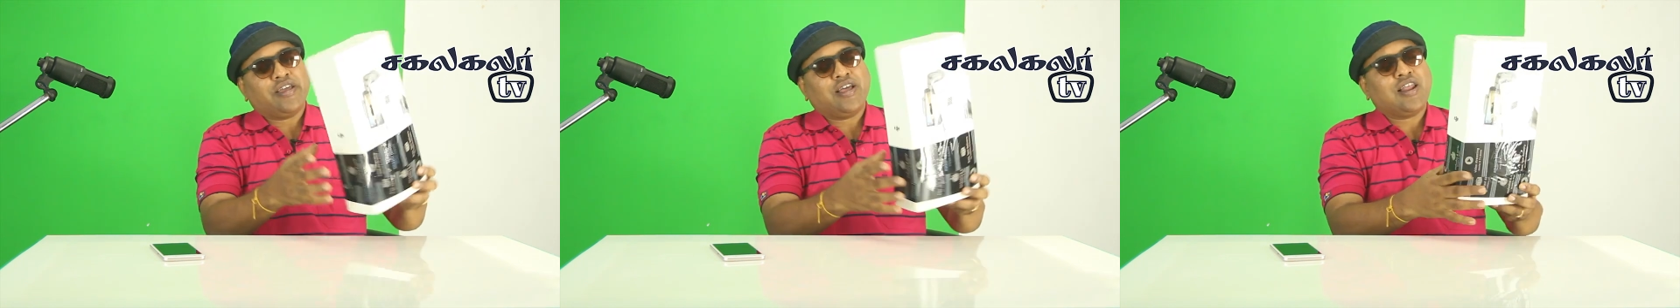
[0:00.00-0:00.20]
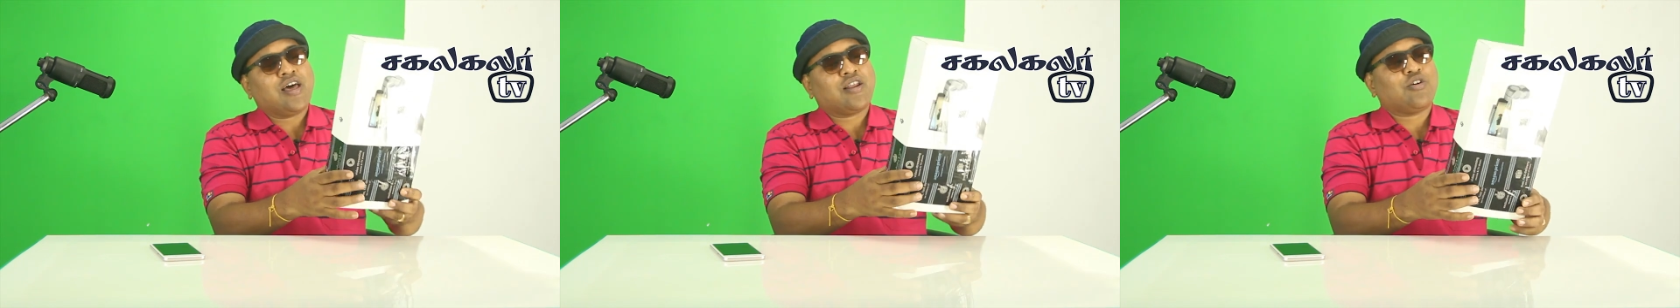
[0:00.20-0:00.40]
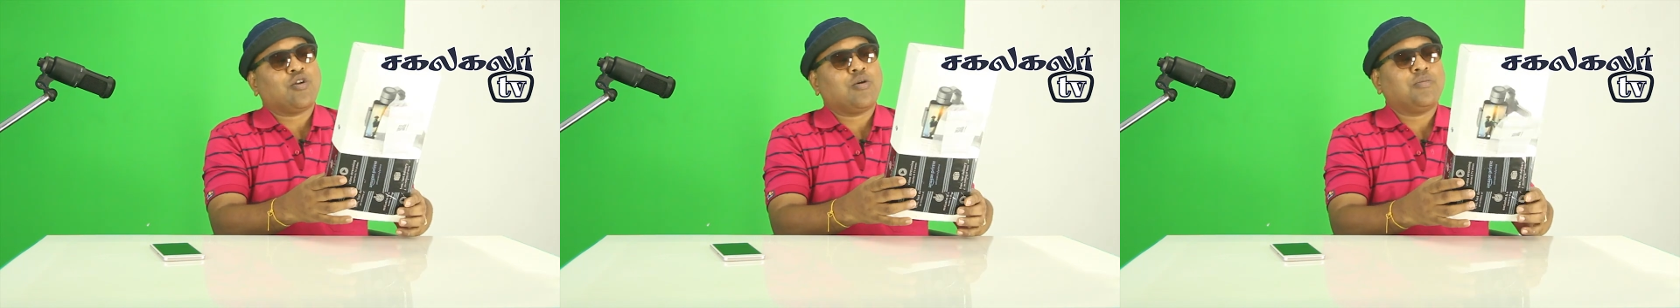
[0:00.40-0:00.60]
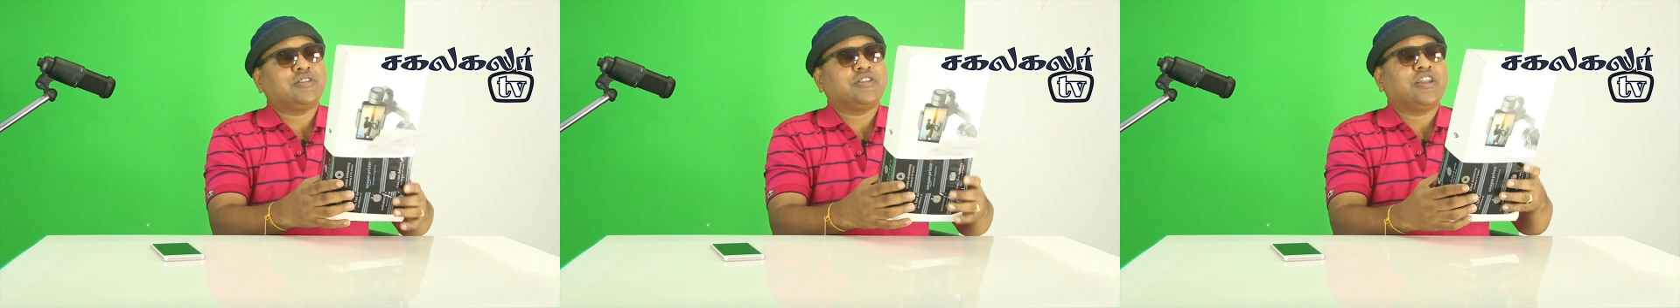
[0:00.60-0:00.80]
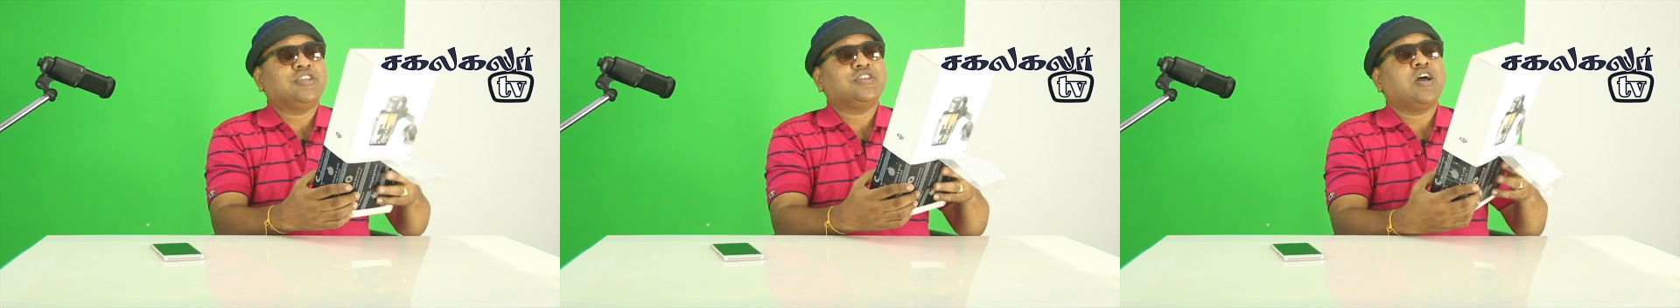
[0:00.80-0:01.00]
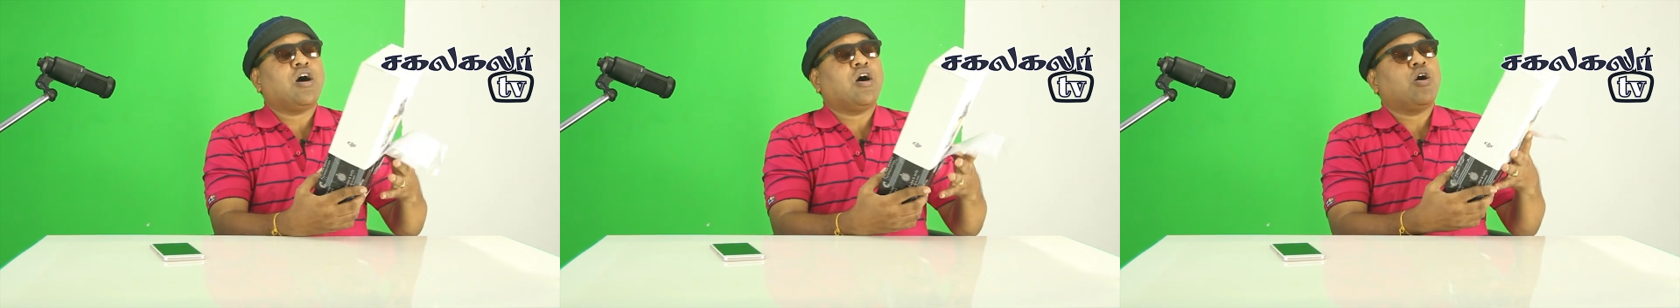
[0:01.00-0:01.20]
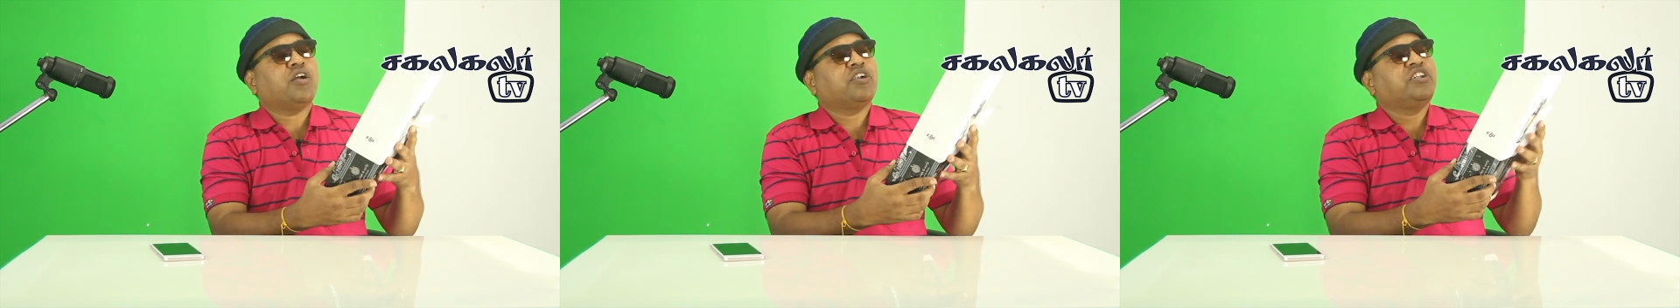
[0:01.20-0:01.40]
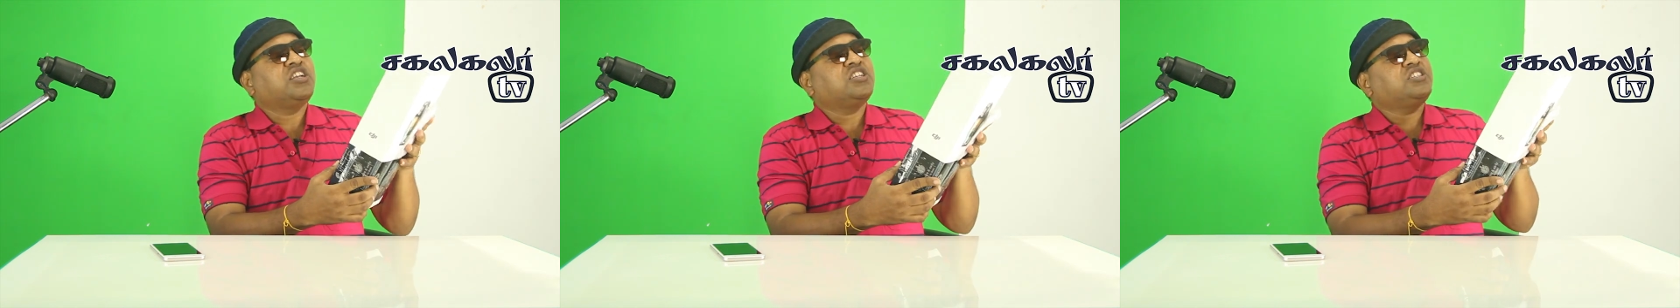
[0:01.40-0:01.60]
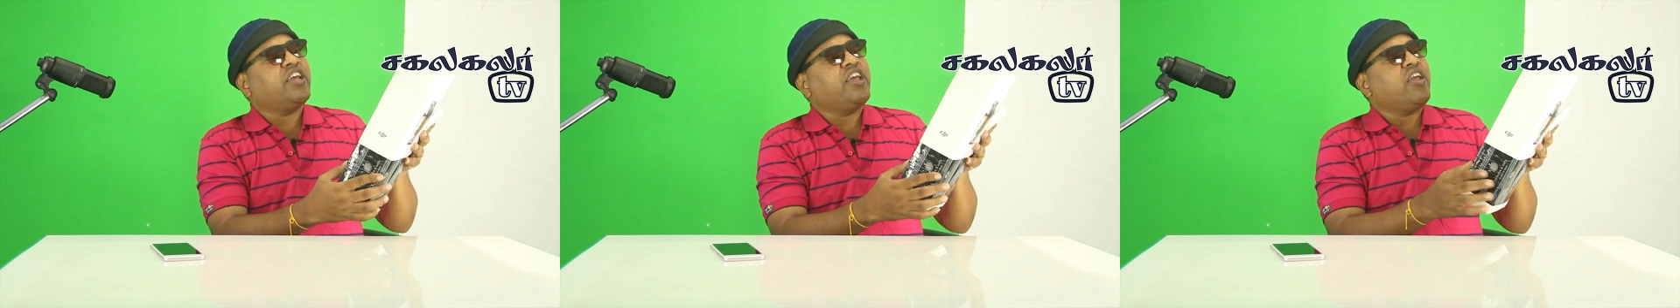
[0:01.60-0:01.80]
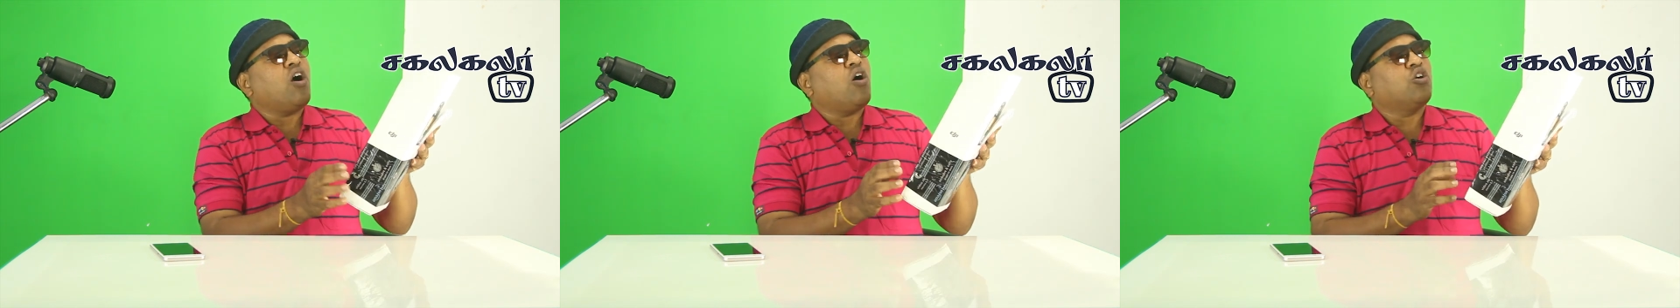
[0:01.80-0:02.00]
எல்லாருக்கும் ரொம்ப தெரிஞ்ச
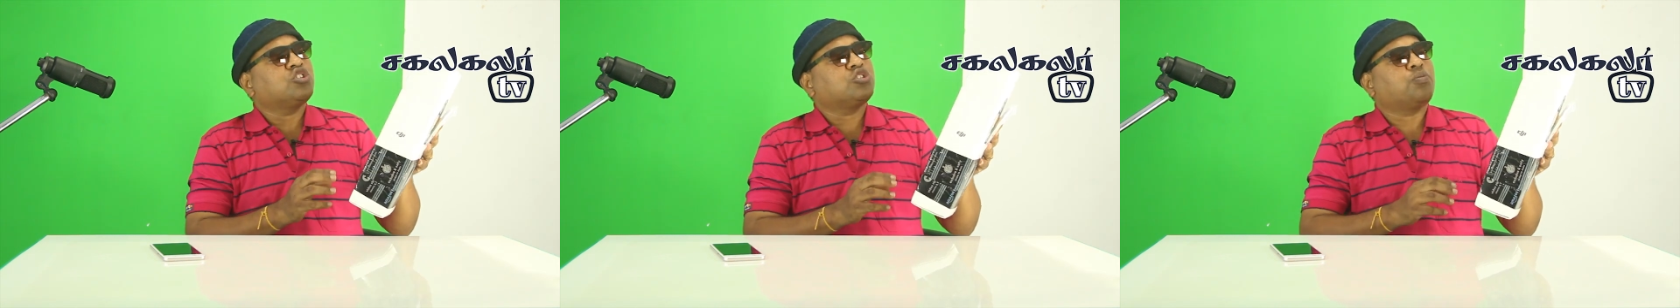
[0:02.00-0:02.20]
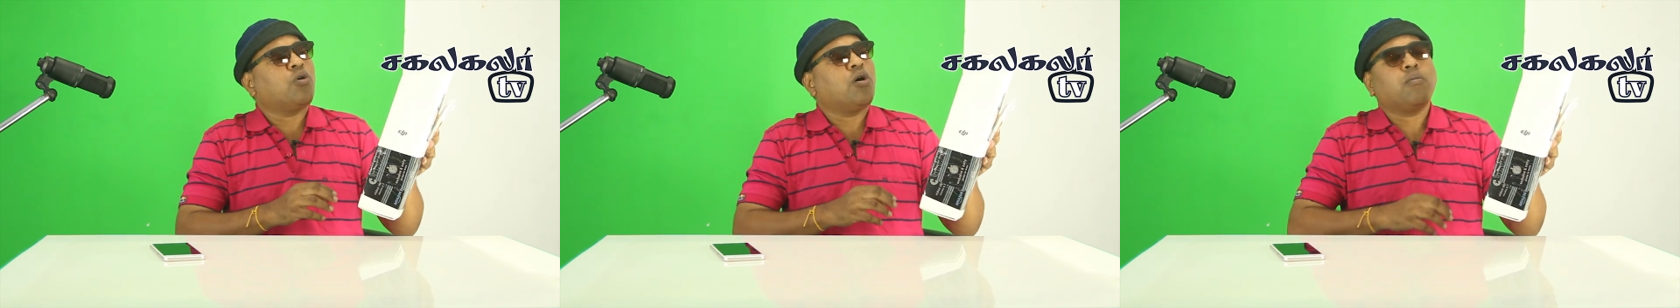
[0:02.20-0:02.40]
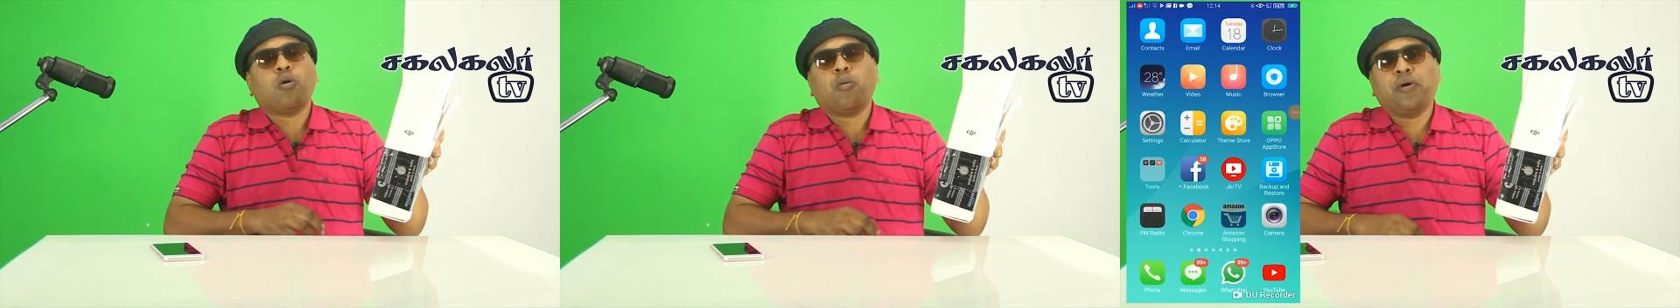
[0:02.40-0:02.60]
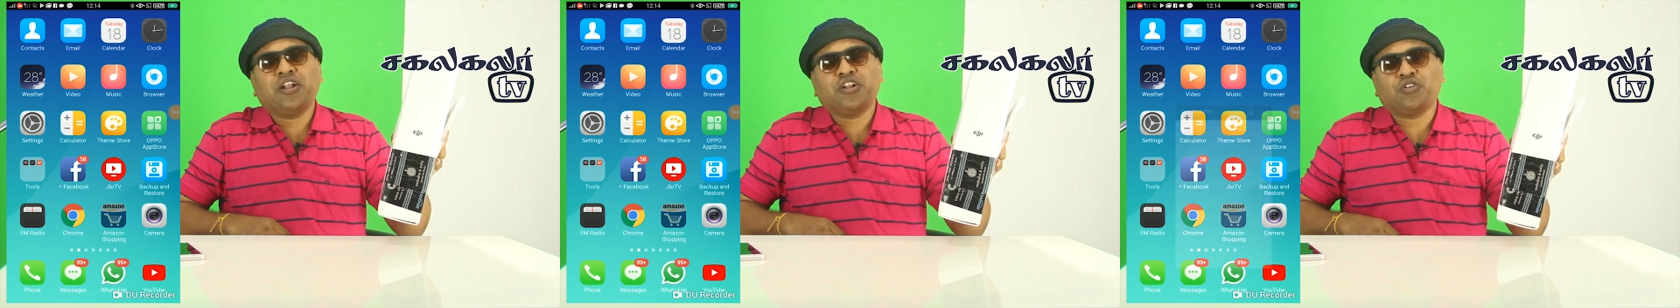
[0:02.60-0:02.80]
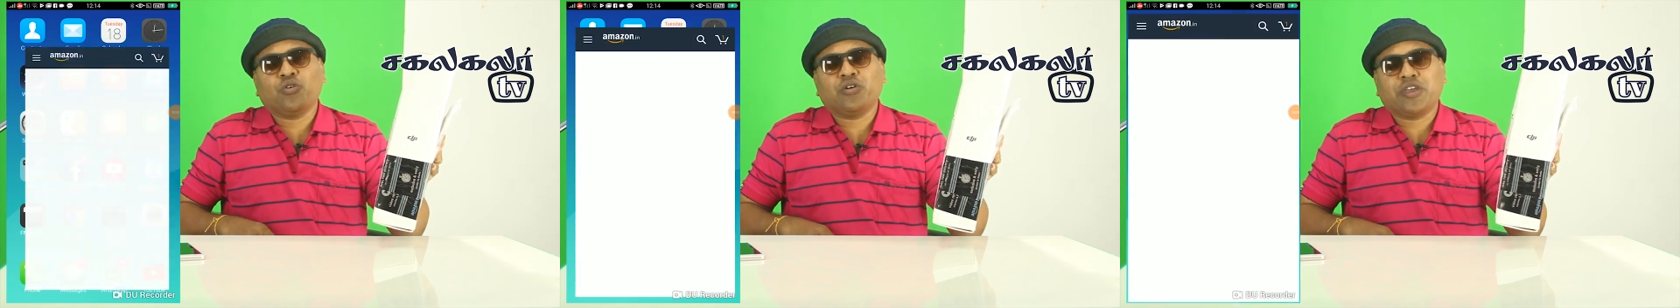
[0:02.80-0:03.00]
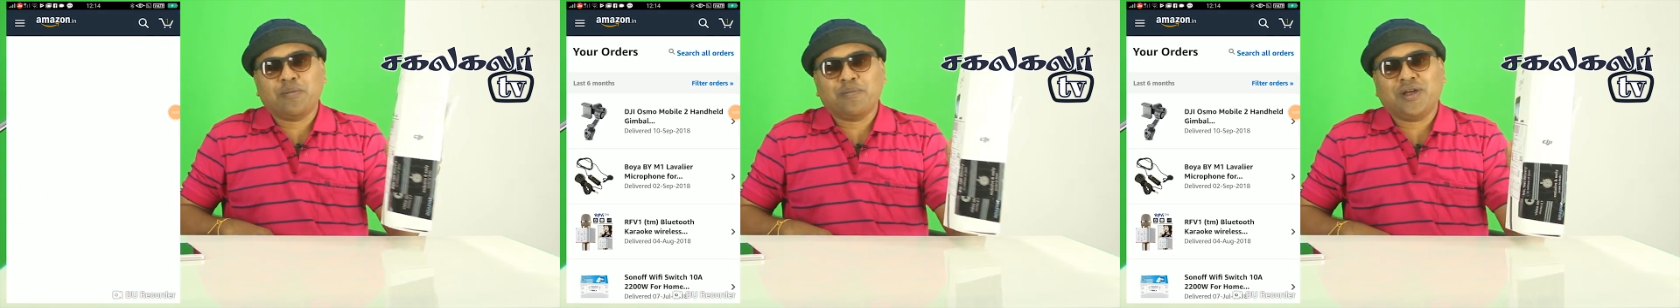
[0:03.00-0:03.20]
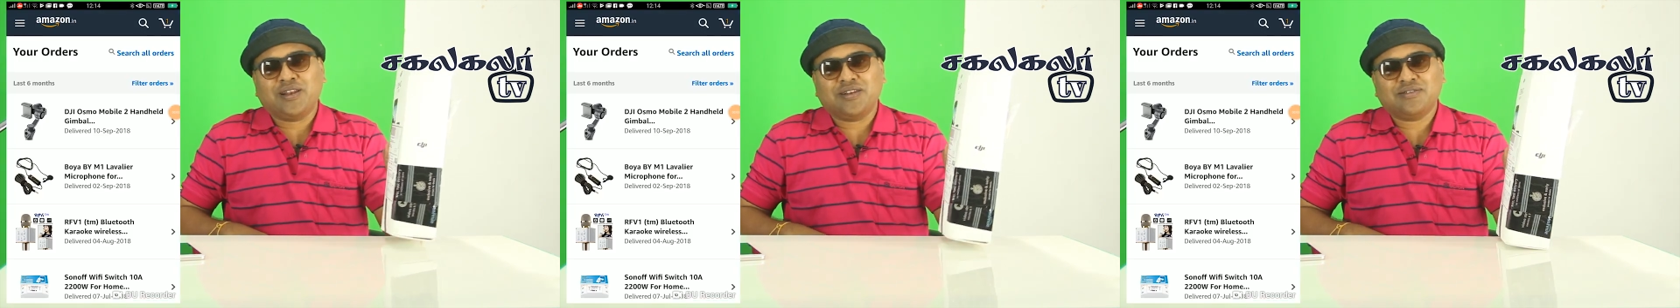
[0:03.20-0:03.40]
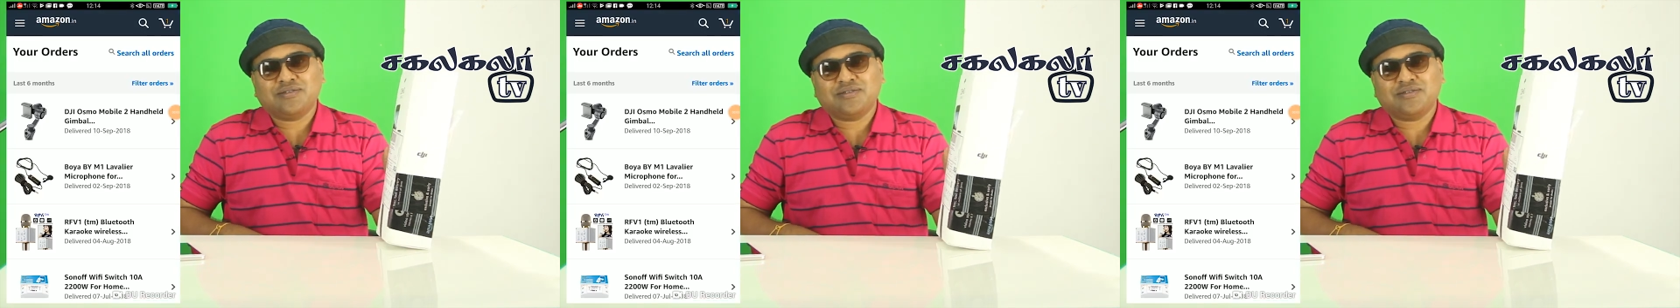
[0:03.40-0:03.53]
டிஜே ஓஸ்மோ மொபைல் டூ கிம்பிள்